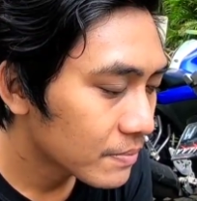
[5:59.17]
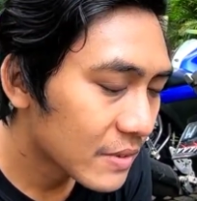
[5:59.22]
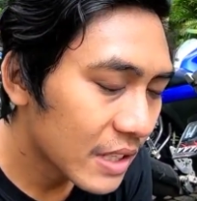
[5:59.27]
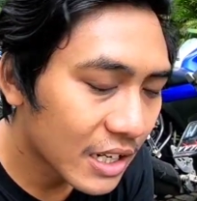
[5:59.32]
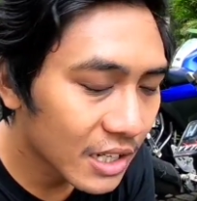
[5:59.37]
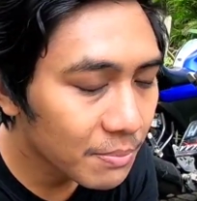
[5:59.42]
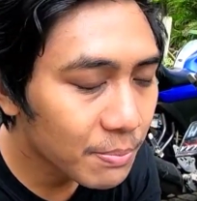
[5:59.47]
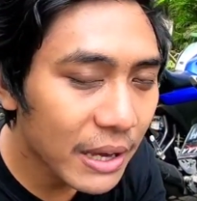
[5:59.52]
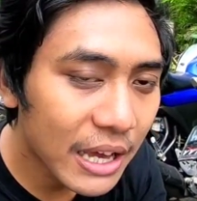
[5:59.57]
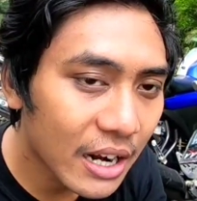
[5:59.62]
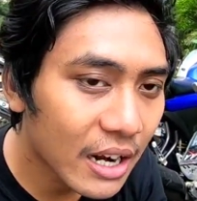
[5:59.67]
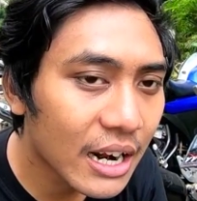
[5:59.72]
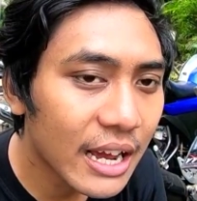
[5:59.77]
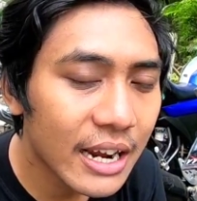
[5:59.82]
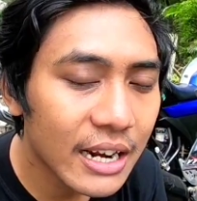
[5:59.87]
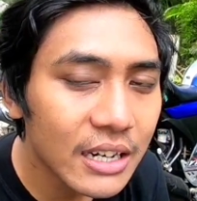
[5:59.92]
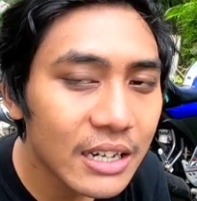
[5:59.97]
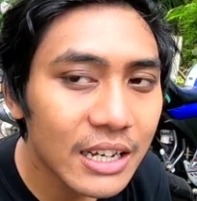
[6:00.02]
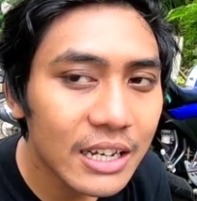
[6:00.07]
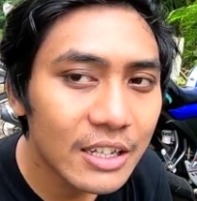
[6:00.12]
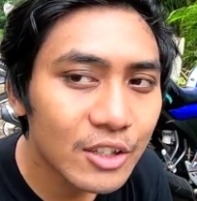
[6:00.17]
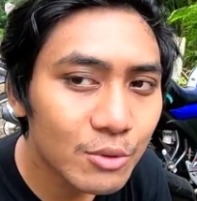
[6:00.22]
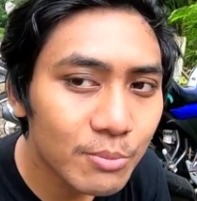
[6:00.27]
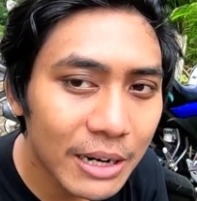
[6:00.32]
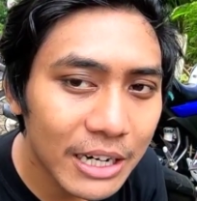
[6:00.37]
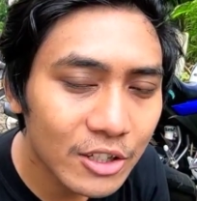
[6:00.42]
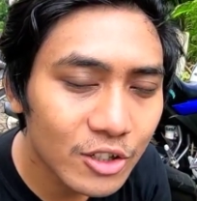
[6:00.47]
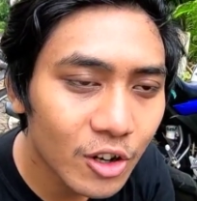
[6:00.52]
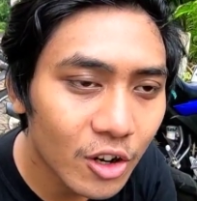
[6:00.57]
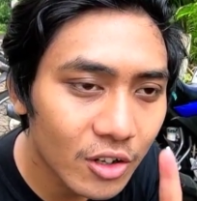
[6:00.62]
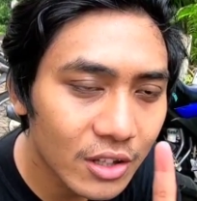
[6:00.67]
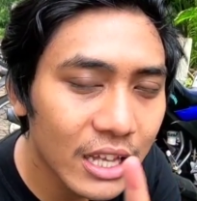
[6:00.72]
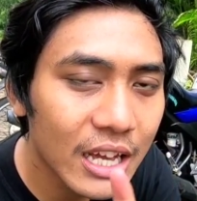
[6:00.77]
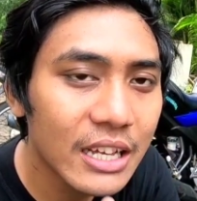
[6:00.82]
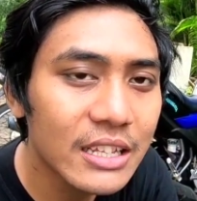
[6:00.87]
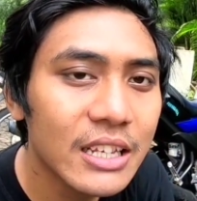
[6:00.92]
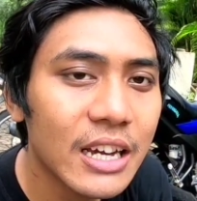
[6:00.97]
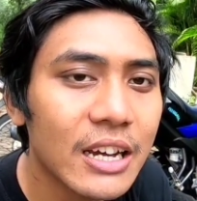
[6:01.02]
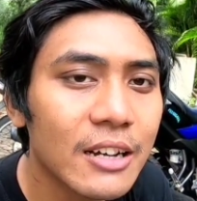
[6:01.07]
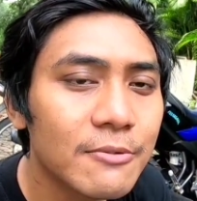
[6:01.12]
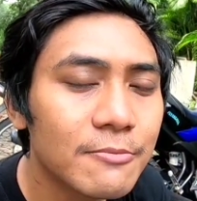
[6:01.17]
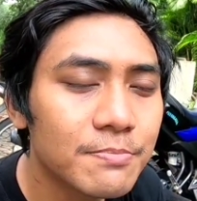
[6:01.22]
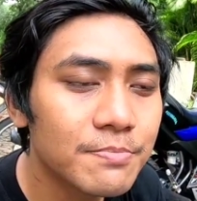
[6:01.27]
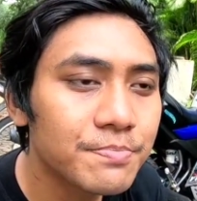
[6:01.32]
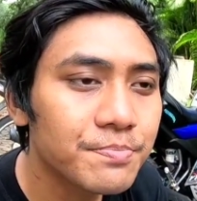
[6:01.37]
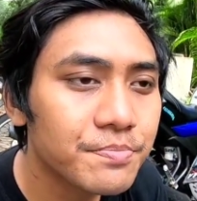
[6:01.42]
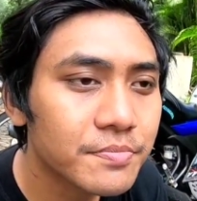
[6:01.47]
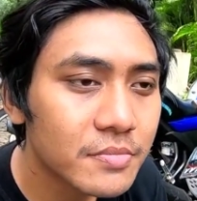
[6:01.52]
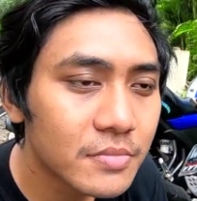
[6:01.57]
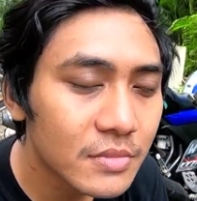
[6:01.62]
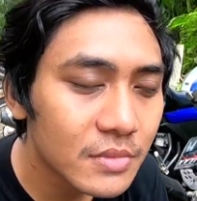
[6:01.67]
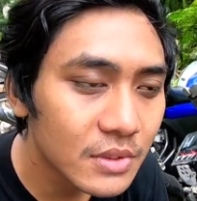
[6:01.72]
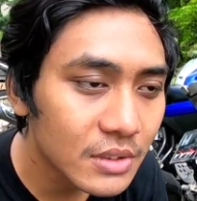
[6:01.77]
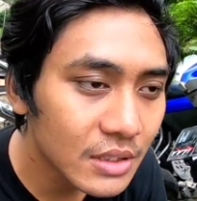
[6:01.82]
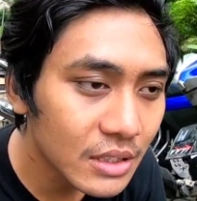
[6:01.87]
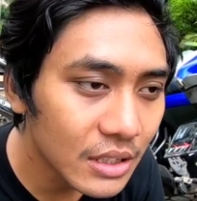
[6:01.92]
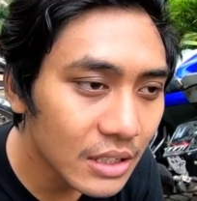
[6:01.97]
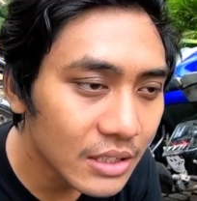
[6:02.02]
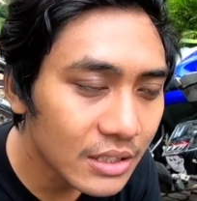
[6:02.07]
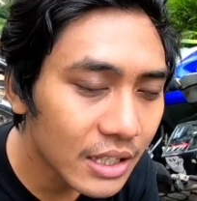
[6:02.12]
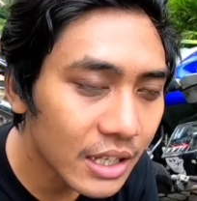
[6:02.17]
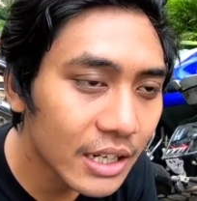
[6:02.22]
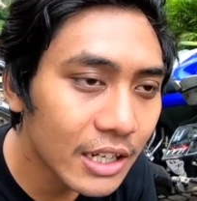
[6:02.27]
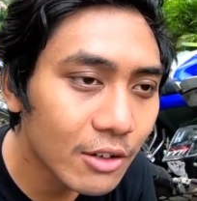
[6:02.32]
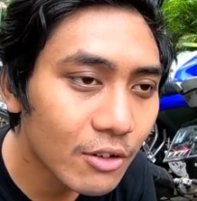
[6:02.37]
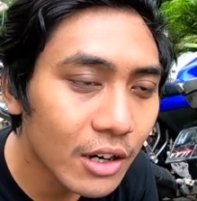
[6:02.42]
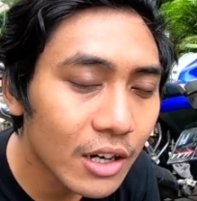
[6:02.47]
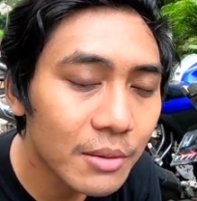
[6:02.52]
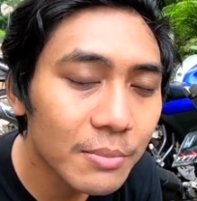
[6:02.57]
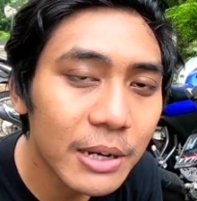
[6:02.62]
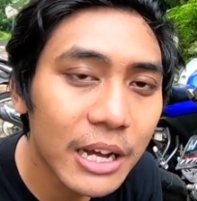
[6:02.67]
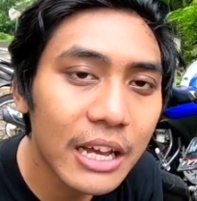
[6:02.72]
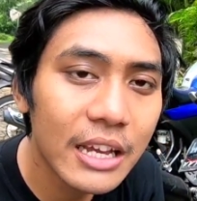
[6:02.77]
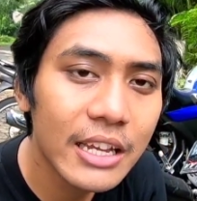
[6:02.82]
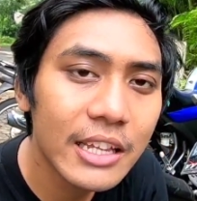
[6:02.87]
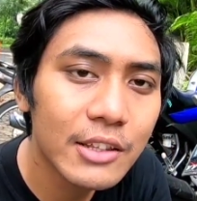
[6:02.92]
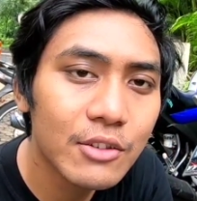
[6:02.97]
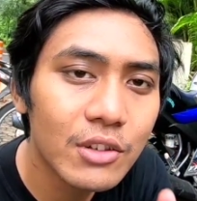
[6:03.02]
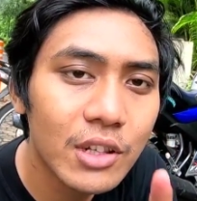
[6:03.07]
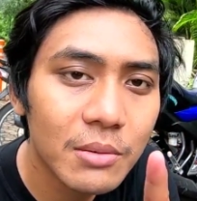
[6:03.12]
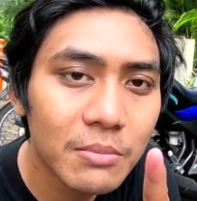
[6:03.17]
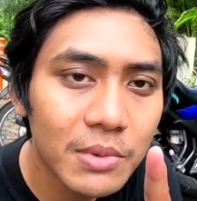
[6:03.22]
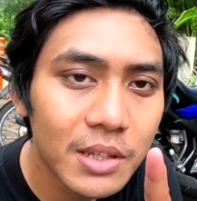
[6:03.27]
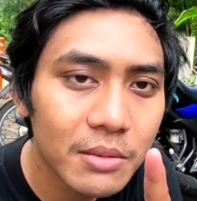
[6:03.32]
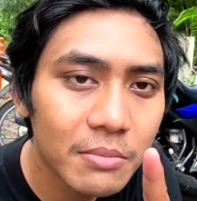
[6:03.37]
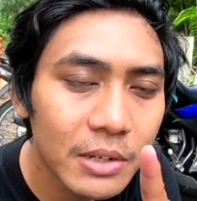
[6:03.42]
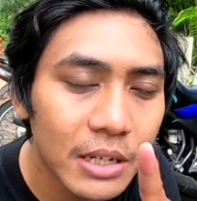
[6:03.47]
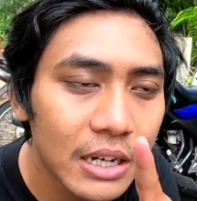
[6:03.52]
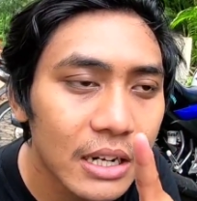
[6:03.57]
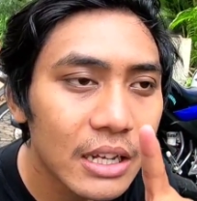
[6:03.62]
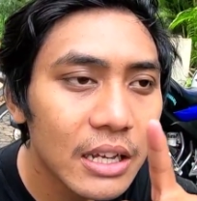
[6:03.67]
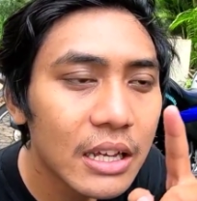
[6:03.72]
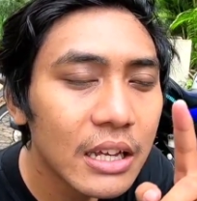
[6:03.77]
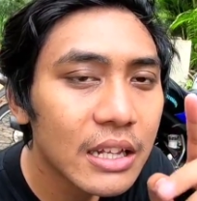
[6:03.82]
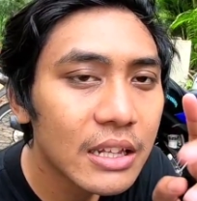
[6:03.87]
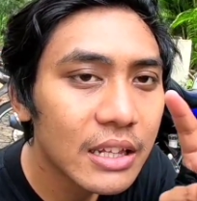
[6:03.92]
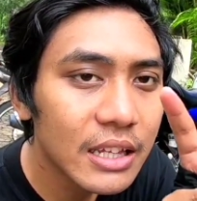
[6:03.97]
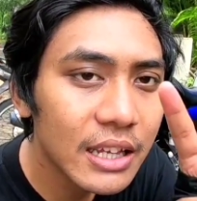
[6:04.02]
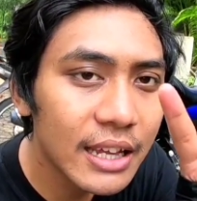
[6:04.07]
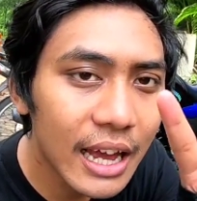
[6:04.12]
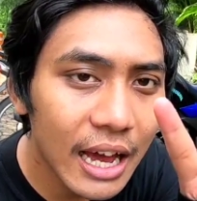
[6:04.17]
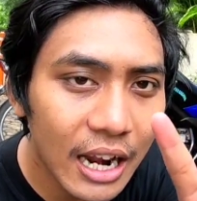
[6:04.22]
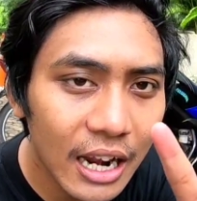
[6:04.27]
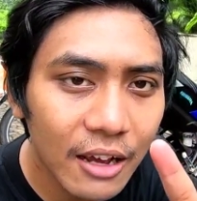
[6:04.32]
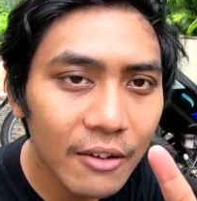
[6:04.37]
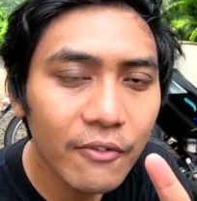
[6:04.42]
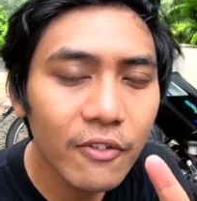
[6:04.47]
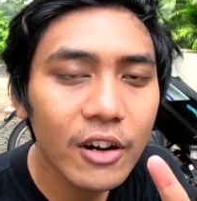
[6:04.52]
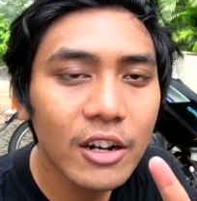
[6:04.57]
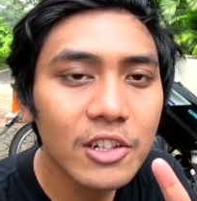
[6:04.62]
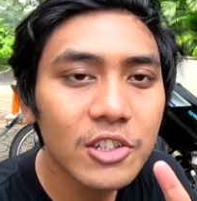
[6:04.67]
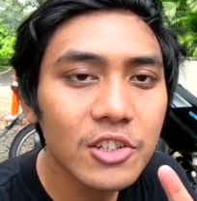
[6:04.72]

cari PR lain ya cuman soknya aja jadi kurang lebih kayak gitu teman-teman tiga level